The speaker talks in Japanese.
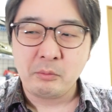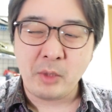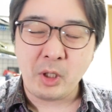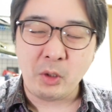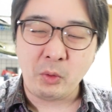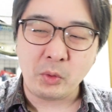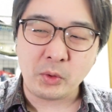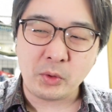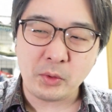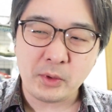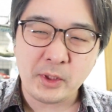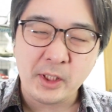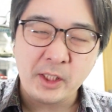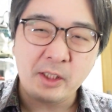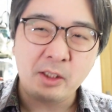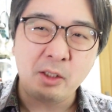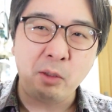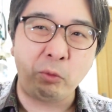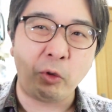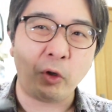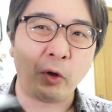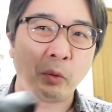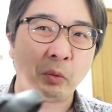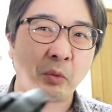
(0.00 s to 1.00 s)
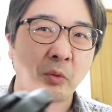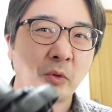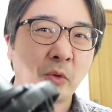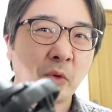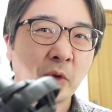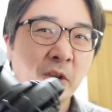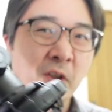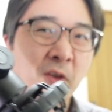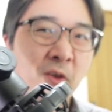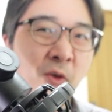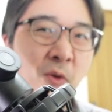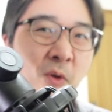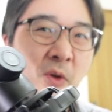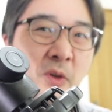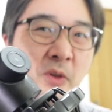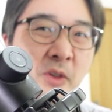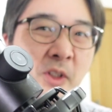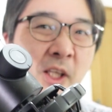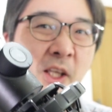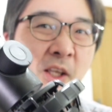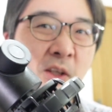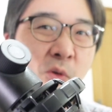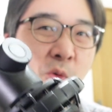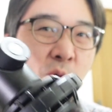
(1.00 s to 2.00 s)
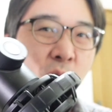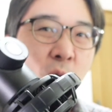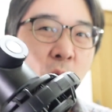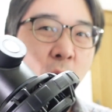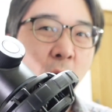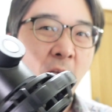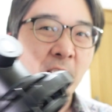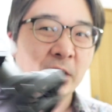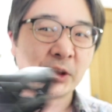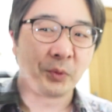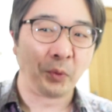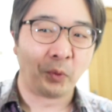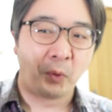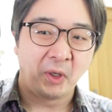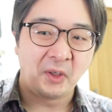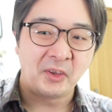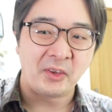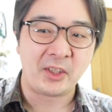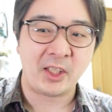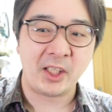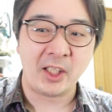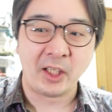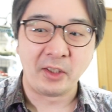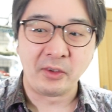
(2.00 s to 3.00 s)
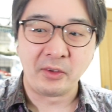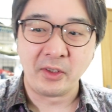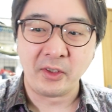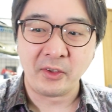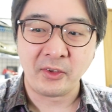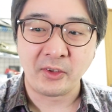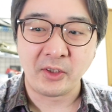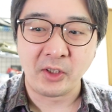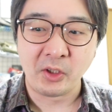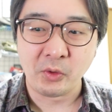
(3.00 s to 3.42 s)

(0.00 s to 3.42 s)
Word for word: まあ音的には僕はどっちかというと K658 の方が好きなんですけ